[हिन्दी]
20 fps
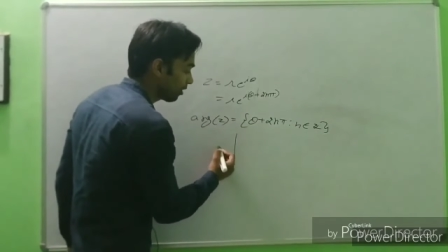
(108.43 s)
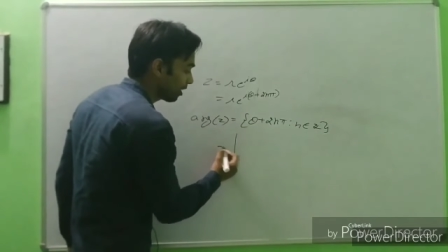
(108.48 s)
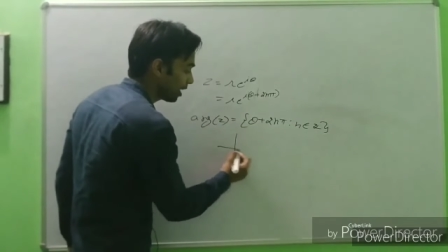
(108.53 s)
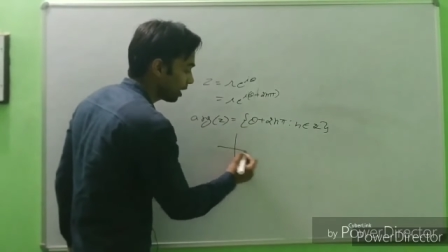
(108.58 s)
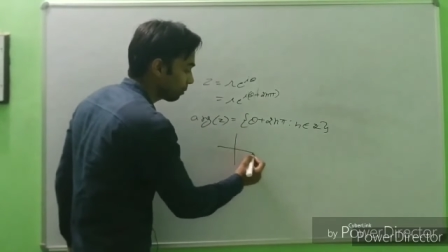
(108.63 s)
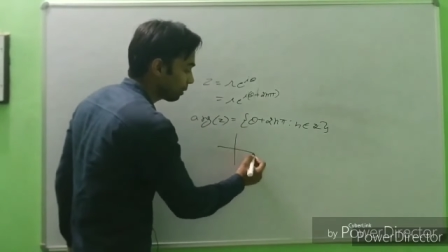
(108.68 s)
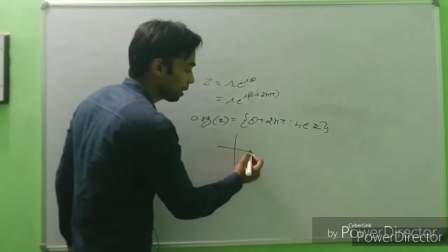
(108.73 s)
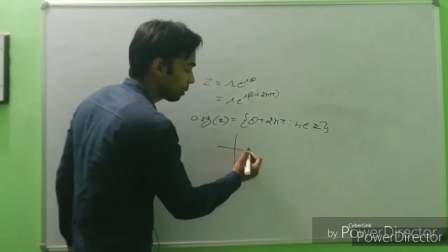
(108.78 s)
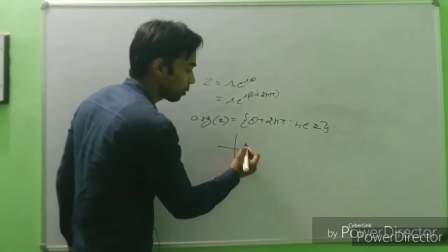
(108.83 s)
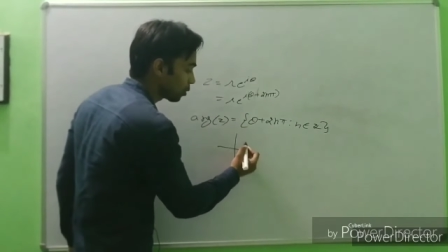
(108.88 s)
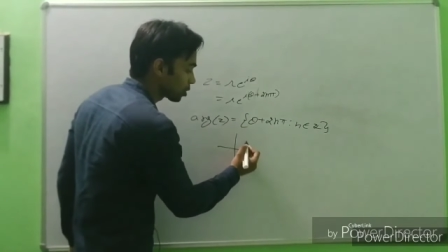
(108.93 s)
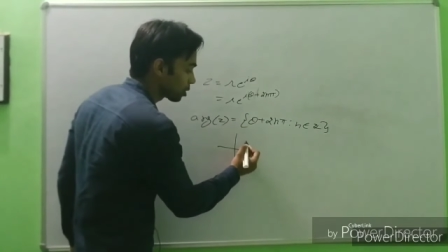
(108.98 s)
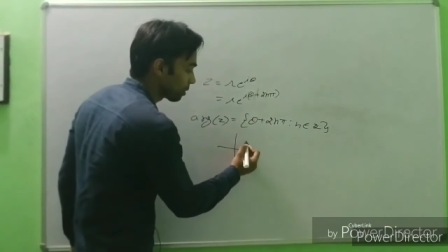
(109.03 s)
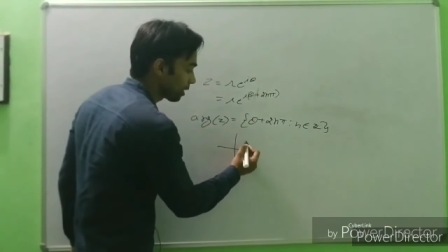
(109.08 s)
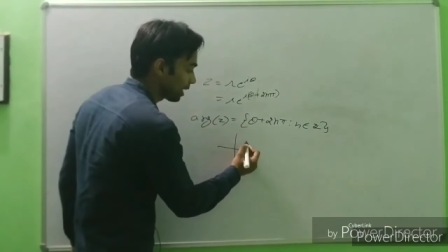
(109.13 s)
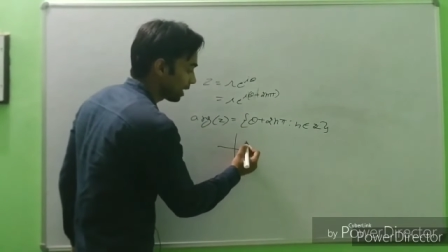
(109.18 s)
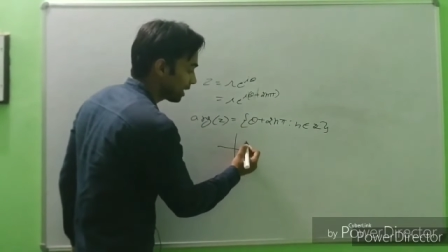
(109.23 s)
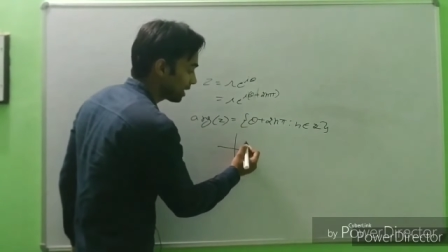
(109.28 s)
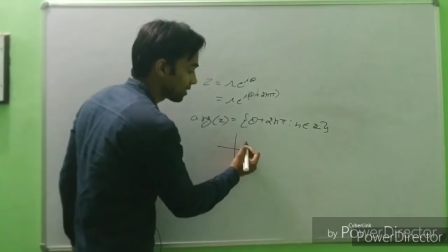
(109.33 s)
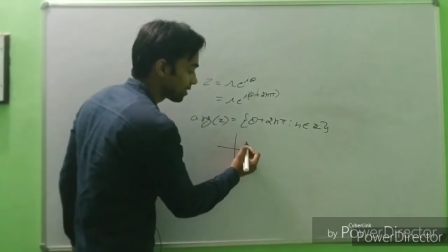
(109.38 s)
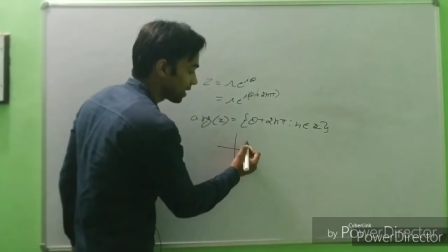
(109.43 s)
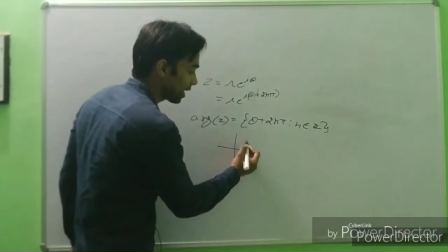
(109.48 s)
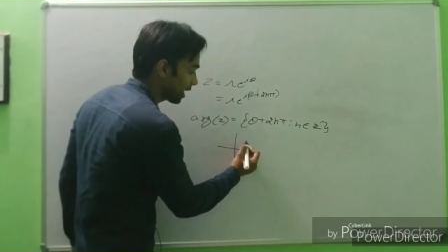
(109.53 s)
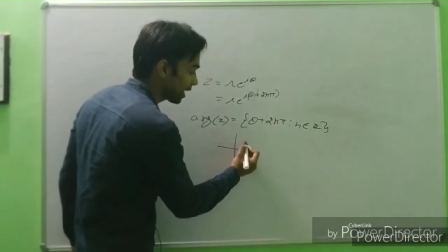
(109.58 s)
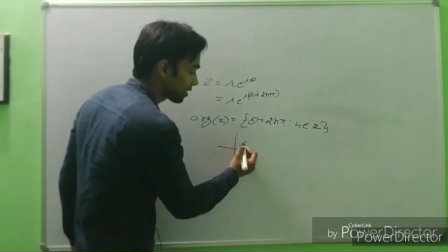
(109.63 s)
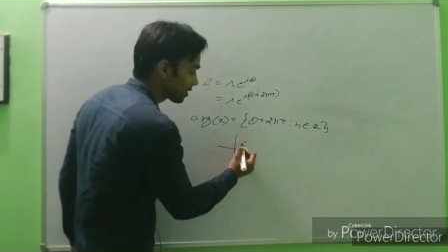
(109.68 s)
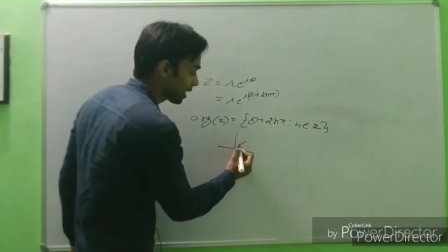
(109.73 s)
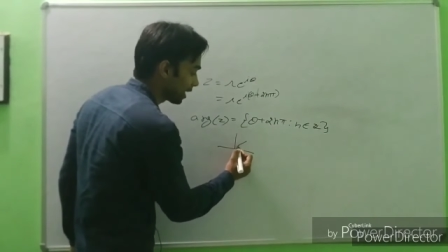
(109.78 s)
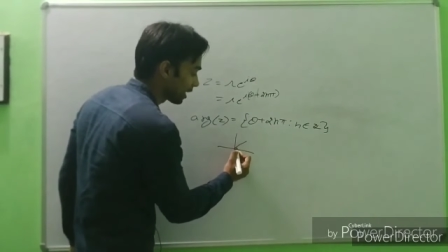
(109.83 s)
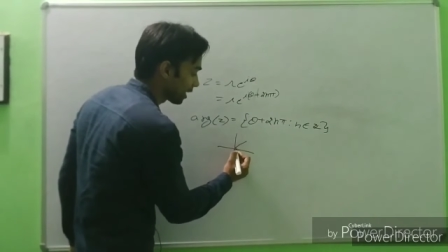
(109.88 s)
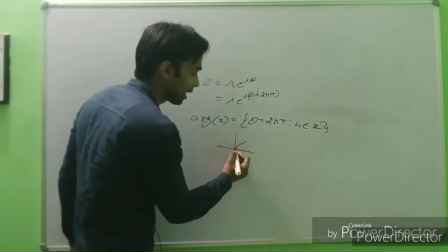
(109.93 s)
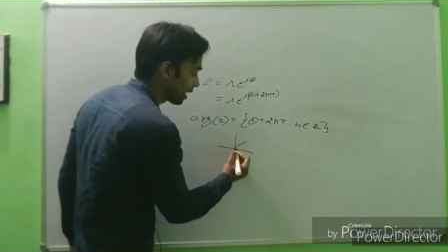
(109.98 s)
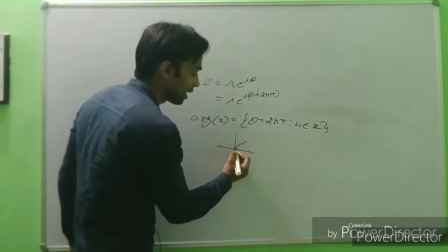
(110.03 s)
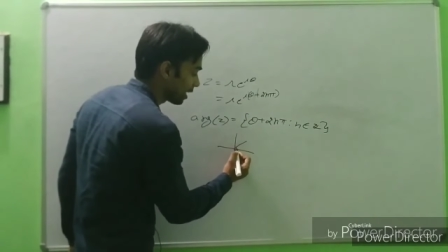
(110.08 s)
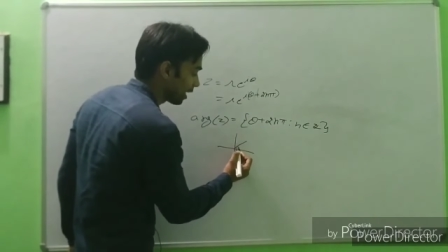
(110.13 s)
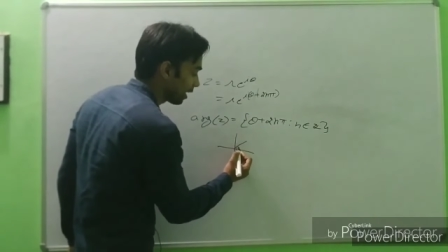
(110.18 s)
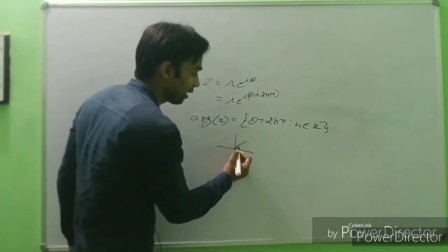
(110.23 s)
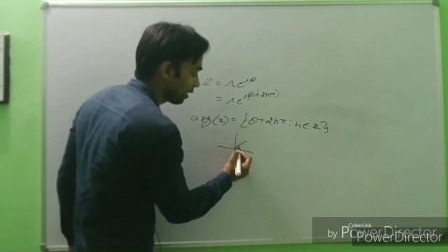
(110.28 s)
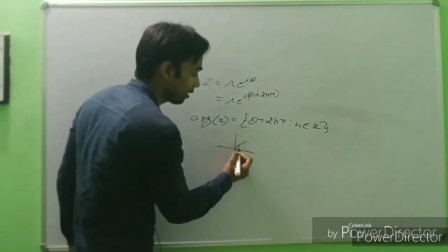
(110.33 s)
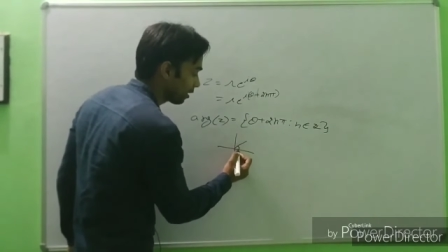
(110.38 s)
इन्फाइनाइट वैल्यू पॉसिबल है इस एक जेड के
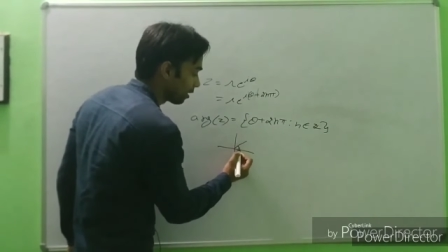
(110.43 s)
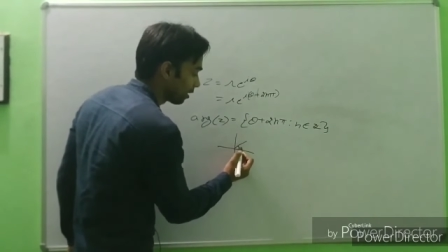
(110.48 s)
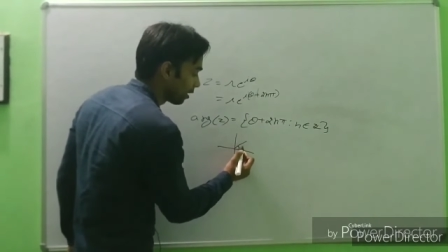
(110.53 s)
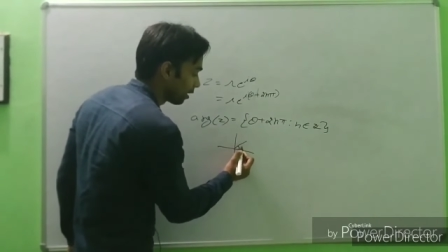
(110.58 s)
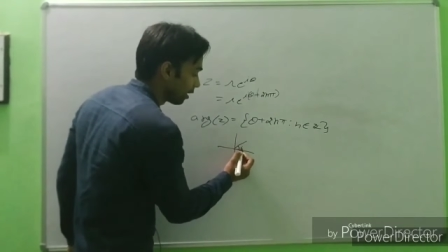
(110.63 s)
लिए